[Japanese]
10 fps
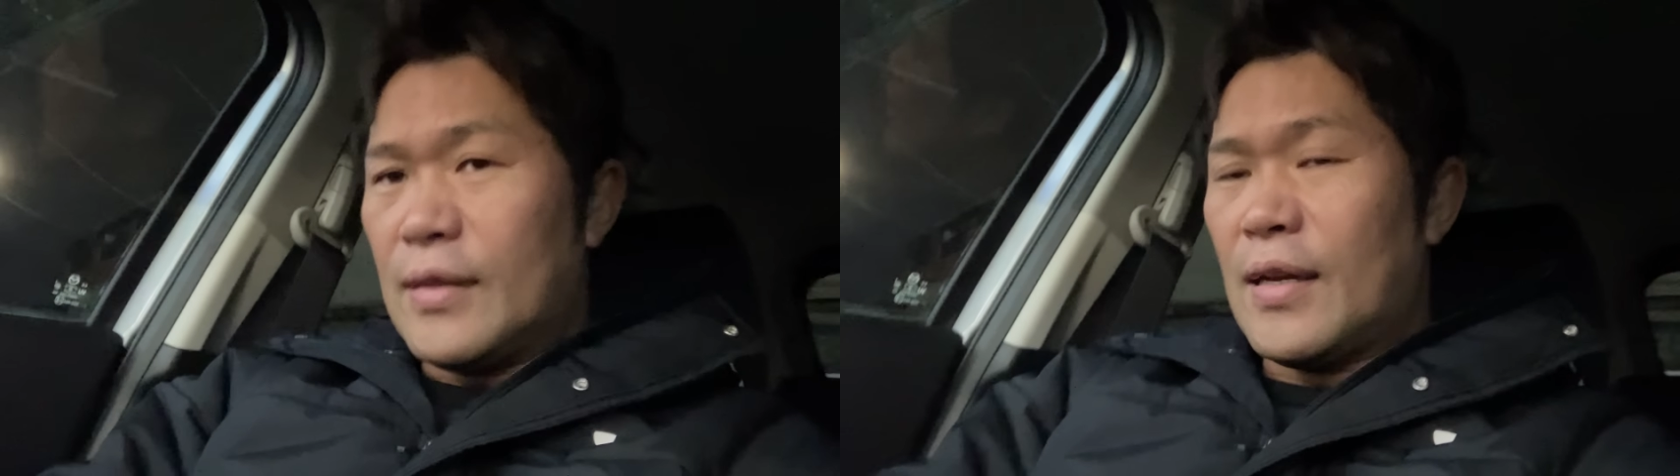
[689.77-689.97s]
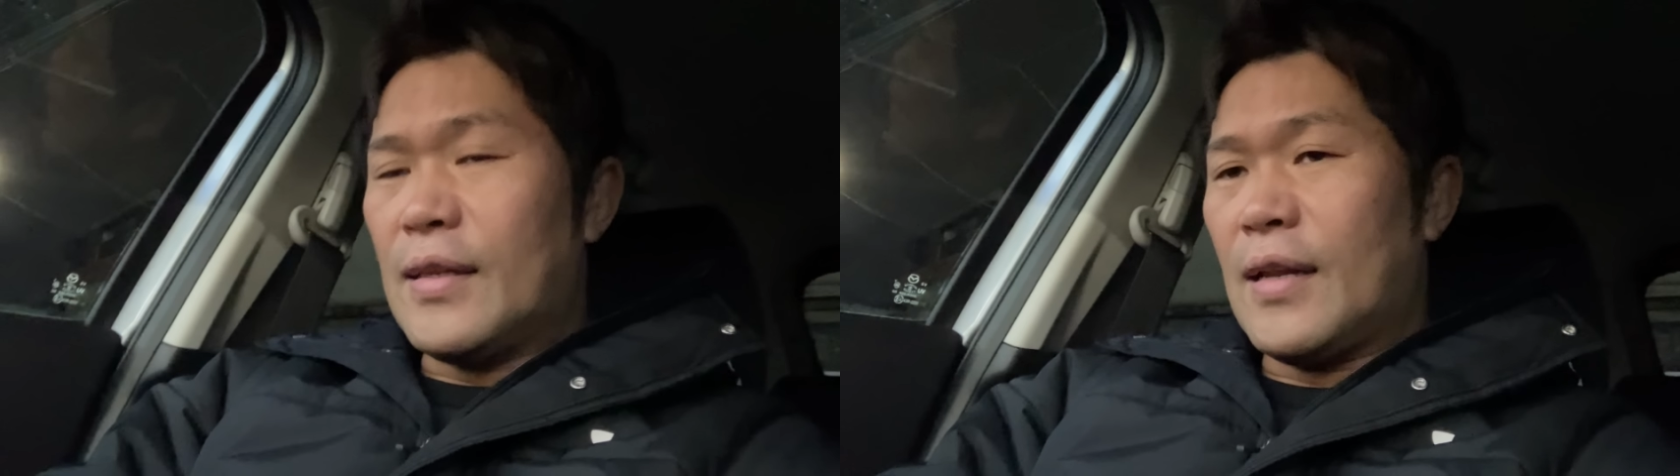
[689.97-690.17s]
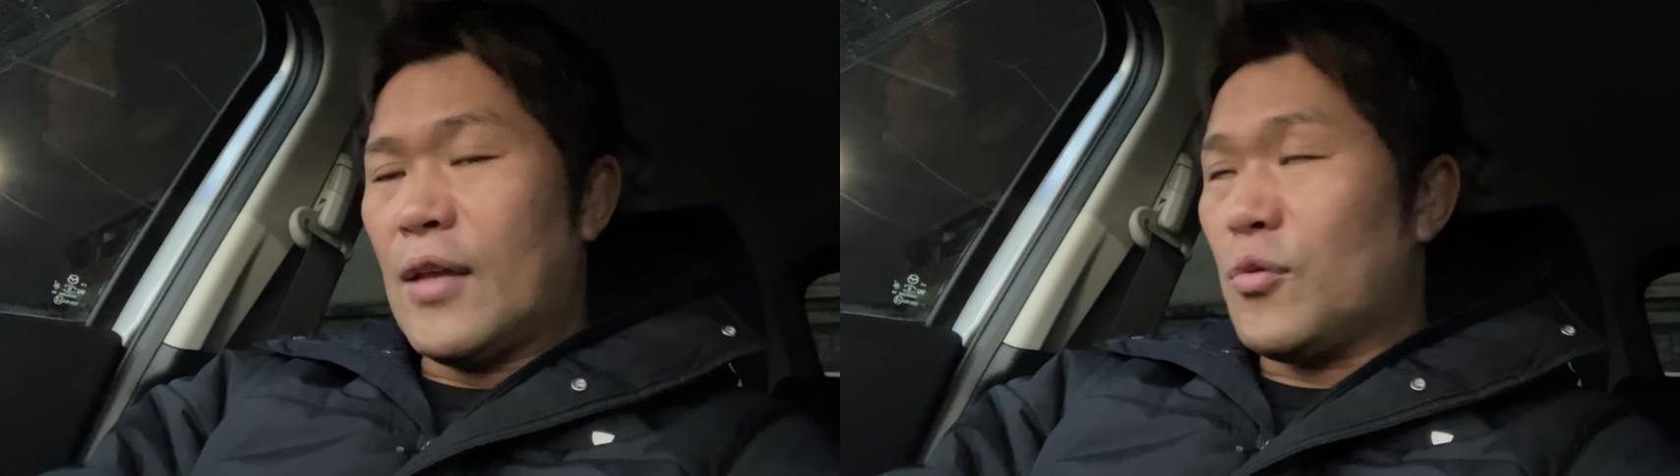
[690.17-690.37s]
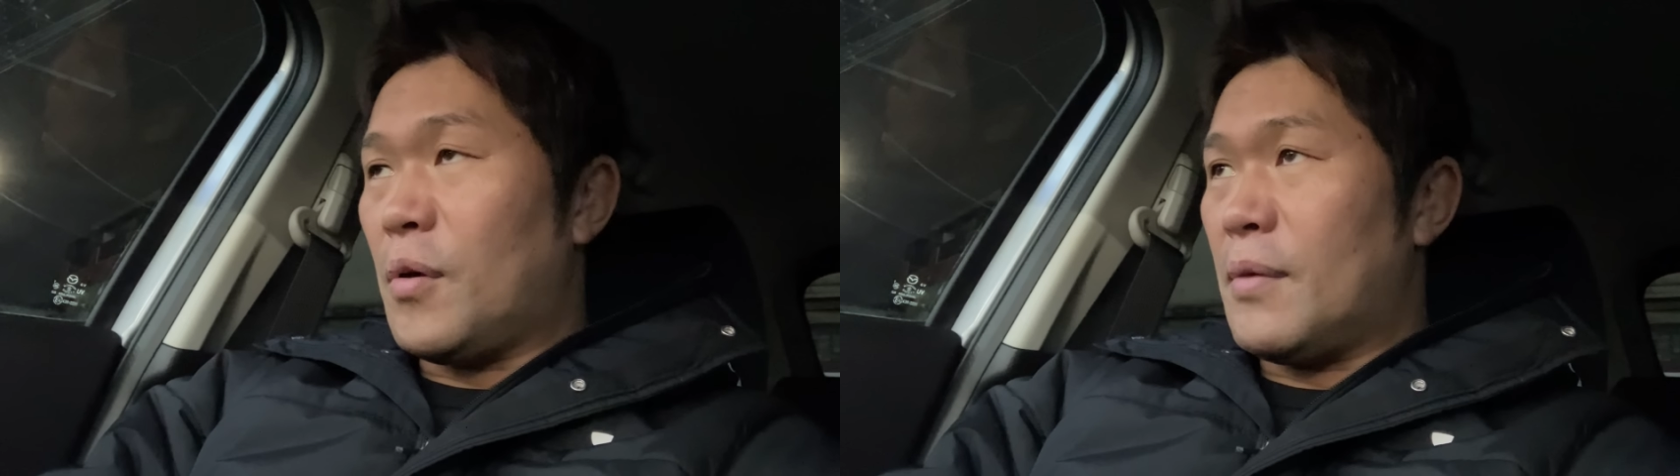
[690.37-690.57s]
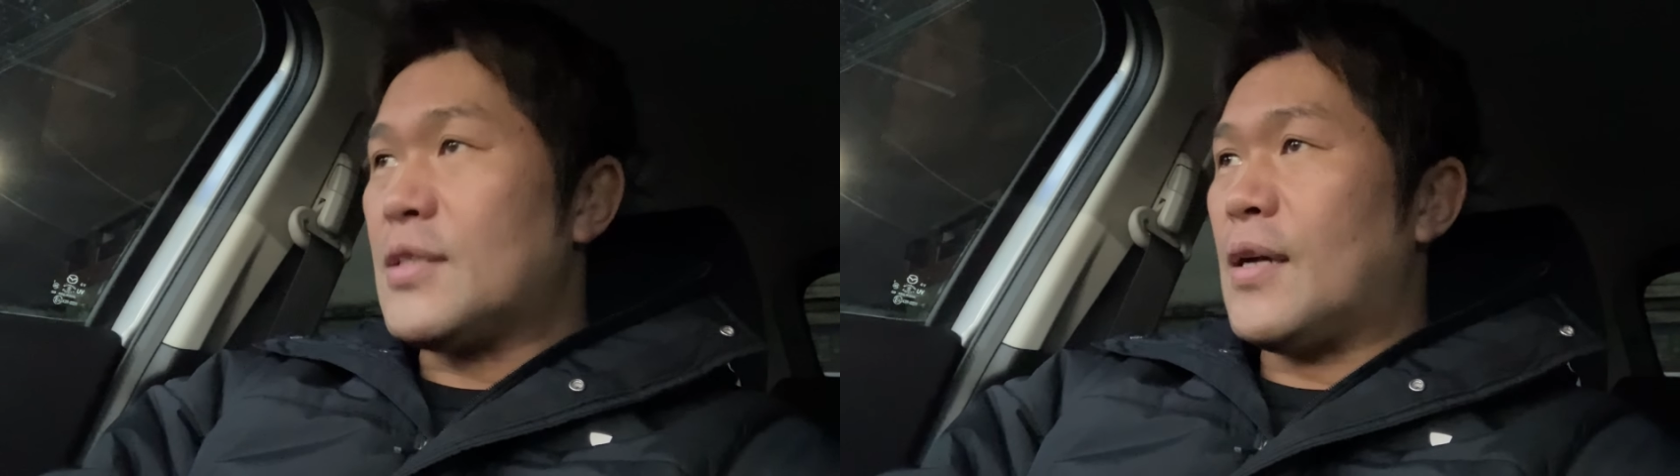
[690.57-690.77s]
語りたいなと思
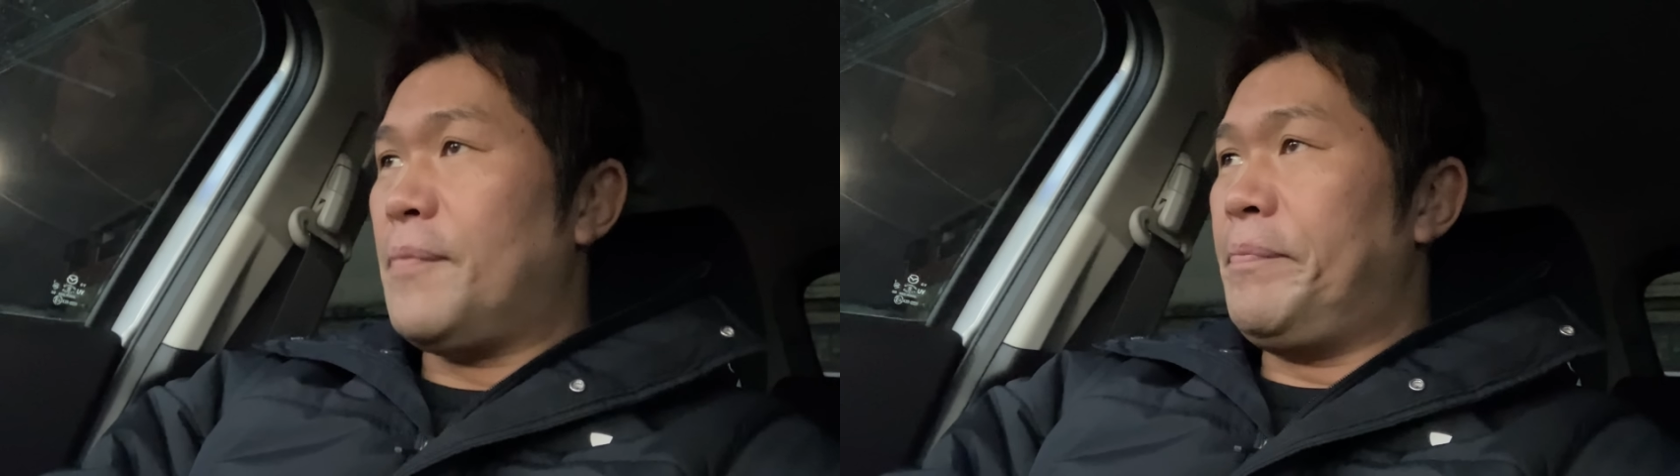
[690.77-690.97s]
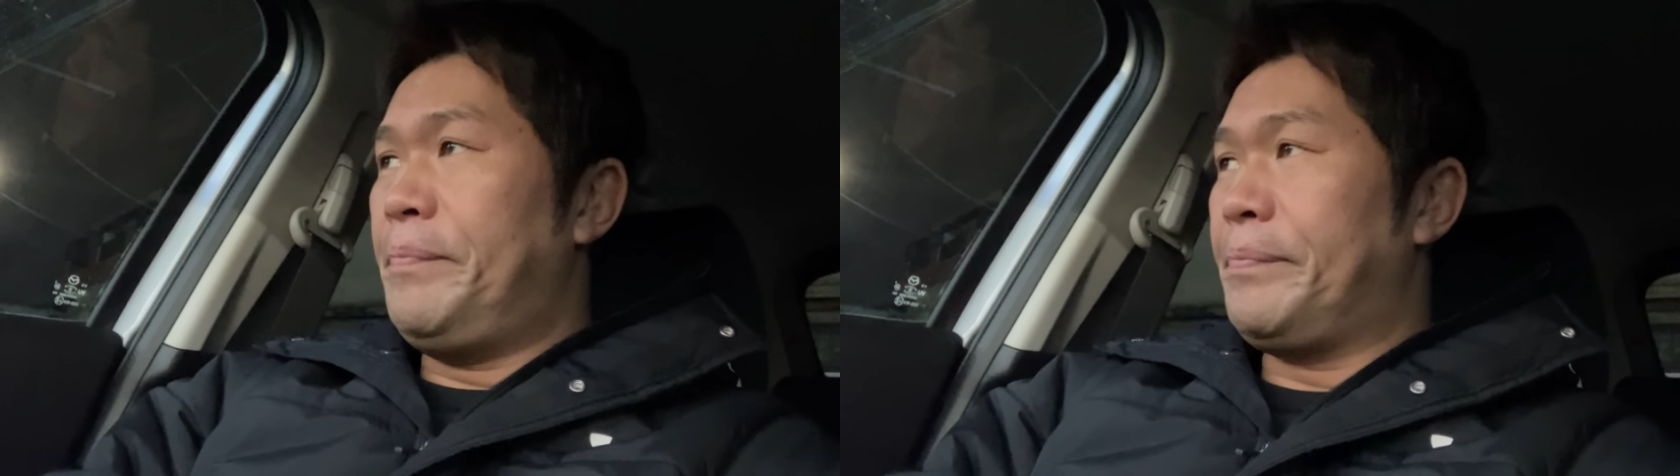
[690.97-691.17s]
いました。うん。